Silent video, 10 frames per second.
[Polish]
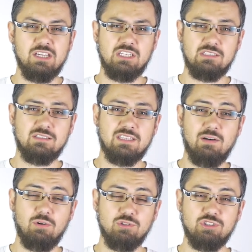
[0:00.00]
że
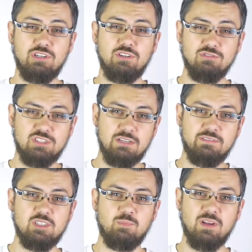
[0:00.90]
zostało już tylko
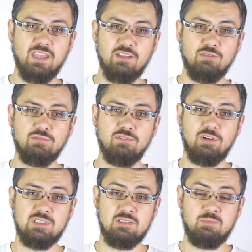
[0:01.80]
9 pakietów
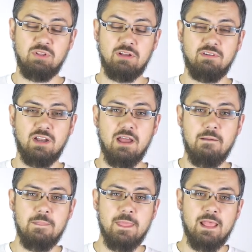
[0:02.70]
do, do spinowania.